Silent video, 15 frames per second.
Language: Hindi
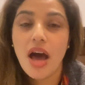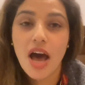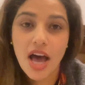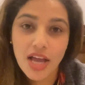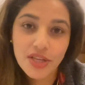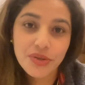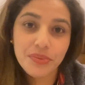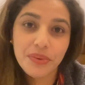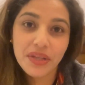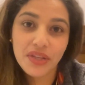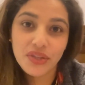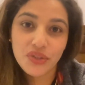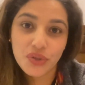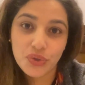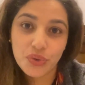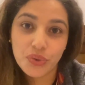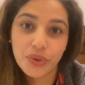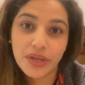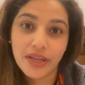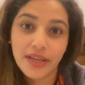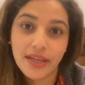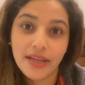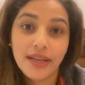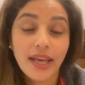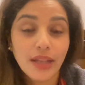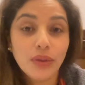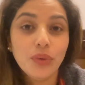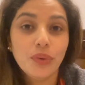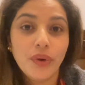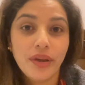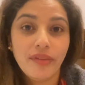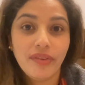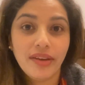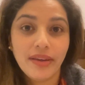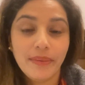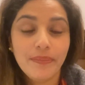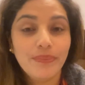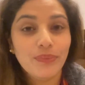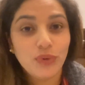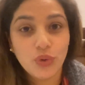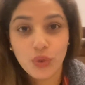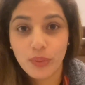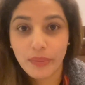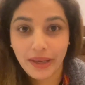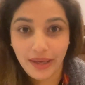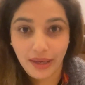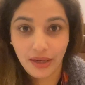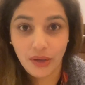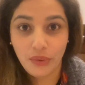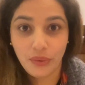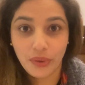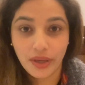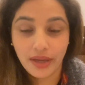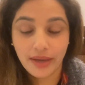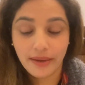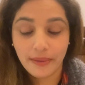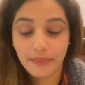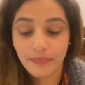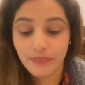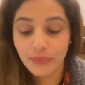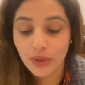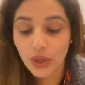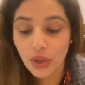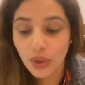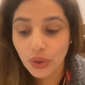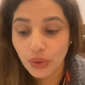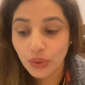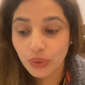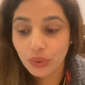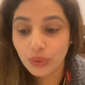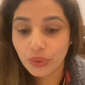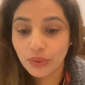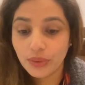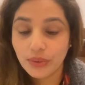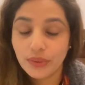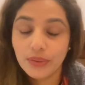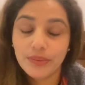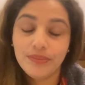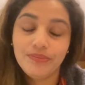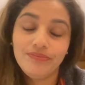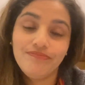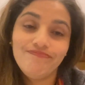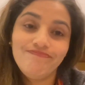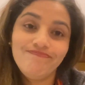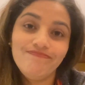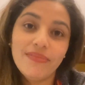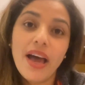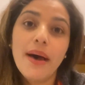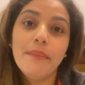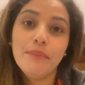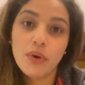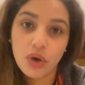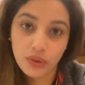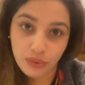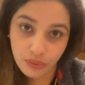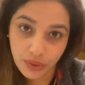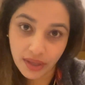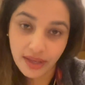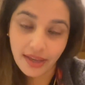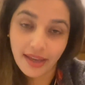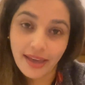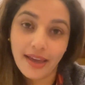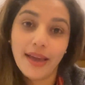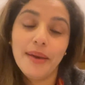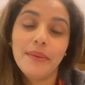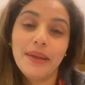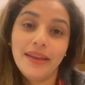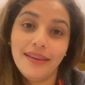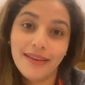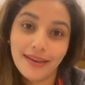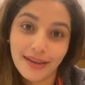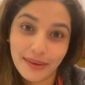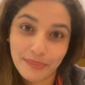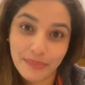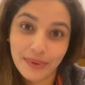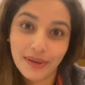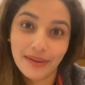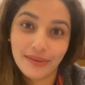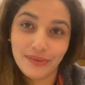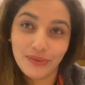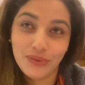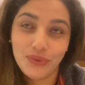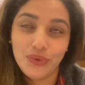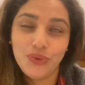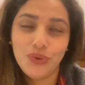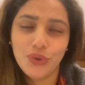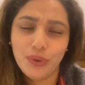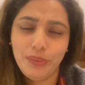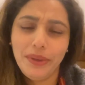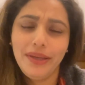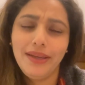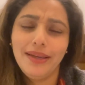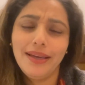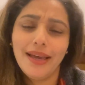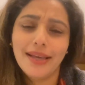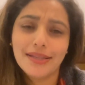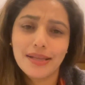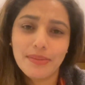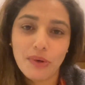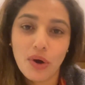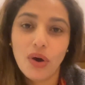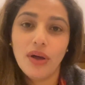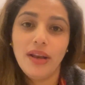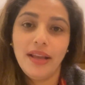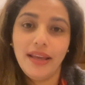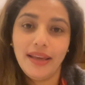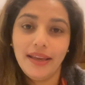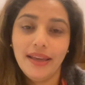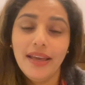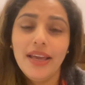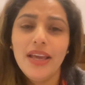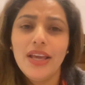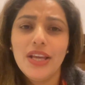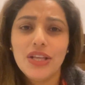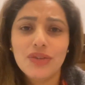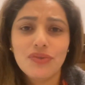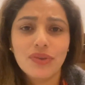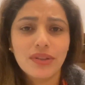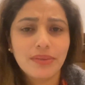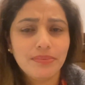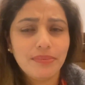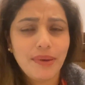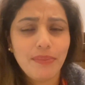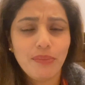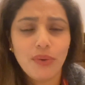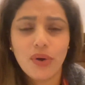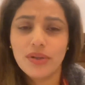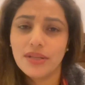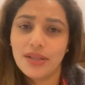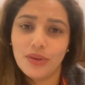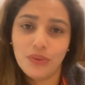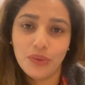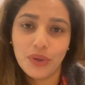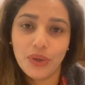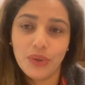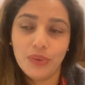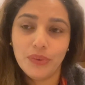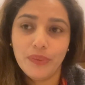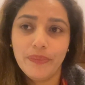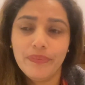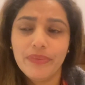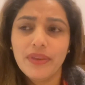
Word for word: आज मेरी जीजू की डेथ हुए हुए दो महीने हो गए हैं तो हम बहुत दुखी हैं हमारे घर पर जो भी ये ऐसा माहौल है इस वक्त मैं बहुत ज़्यादा दुखी हूँ